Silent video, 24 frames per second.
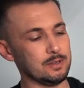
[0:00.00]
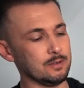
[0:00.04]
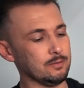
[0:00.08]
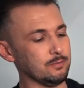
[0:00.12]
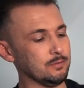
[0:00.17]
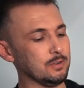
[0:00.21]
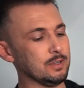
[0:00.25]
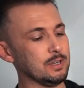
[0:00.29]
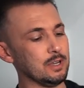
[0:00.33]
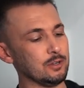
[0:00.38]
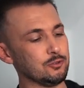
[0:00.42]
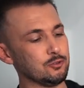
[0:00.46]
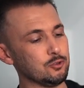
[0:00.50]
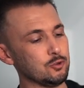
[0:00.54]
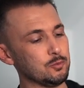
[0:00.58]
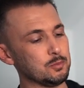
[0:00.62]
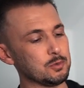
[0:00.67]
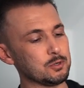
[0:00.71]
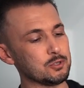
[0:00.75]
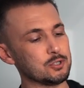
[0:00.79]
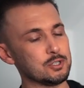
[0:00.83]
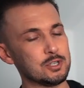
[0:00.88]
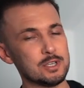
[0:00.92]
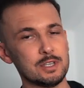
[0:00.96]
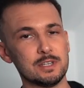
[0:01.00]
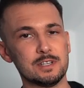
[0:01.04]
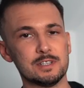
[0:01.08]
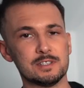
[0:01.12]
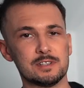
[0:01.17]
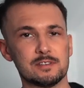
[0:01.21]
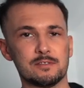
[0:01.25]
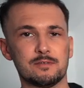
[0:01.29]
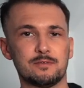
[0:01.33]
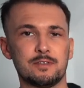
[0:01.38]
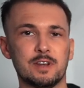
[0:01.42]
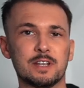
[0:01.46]
Wieder typisch hier
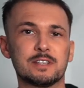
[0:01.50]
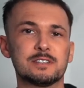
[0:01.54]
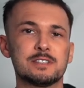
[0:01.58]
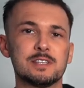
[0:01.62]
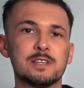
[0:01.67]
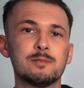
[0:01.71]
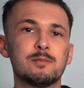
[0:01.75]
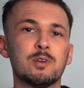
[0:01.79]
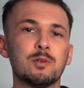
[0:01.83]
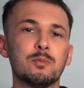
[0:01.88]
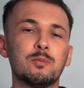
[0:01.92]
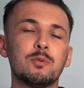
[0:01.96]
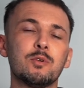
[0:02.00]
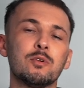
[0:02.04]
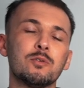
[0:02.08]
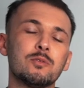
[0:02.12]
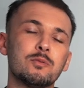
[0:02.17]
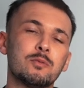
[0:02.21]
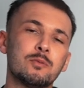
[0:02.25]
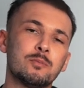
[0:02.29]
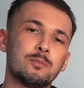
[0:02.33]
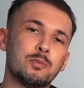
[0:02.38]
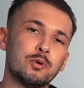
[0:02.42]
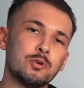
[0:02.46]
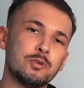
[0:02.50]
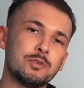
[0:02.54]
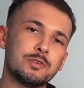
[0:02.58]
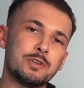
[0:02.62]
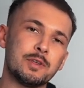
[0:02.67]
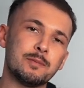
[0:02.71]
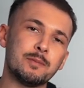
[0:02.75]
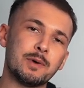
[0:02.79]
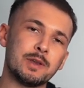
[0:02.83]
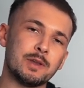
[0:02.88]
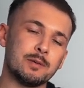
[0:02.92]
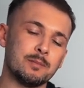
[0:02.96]
dieser flexible Bund,
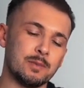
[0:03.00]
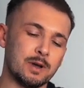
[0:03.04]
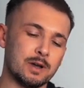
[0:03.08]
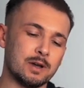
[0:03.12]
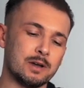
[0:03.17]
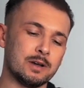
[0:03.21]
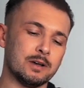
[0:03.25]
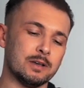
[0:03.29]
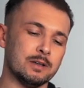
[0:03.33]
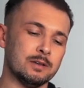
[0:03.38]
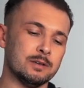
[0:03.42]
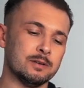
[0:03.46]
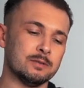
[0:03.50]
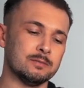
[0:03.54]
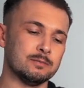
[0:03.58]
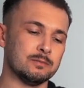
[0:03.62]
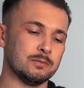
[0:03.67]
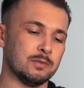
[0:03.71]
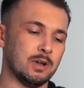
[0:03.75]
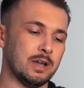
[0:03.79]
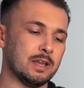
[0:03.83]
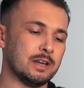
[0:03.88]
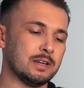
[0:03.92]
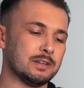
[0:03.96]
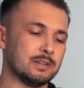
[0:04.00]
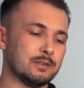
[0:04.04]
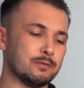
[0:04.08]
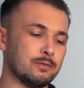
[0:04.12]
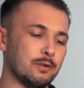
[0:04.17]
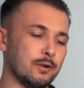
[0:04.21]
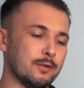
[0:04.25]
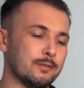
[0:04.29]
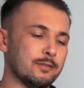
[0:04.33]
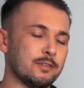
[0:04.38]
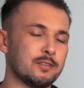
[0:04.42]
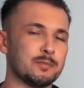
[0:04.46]
den man immer ähm, relativ
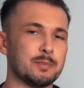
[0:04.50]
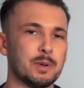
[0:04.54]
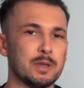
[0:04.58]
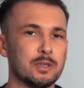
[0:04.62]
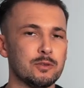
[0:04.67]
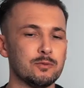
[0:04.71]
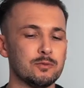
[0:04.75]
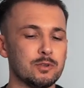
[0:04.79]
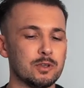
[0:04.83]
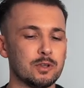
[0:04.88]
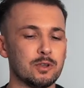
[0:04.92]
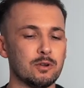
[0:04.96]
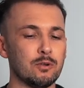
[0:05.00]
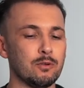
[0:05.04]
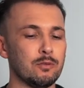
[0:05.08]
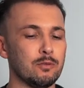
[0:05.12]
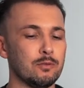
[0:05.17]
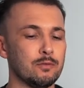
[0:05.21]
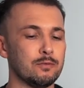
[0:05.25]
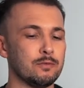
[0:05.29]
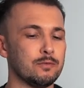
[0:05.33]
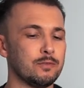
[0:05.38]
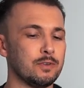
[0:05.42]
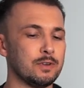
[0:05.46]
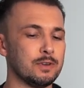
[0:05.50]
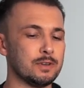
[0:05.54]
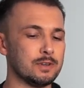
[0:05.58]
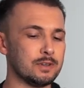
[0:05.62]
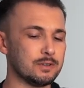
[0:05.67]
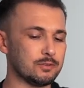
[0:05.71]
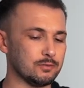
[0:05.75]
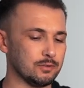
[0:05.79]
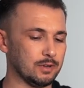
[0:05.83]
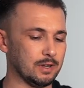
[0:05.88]
häufig bei Uniqlo findet.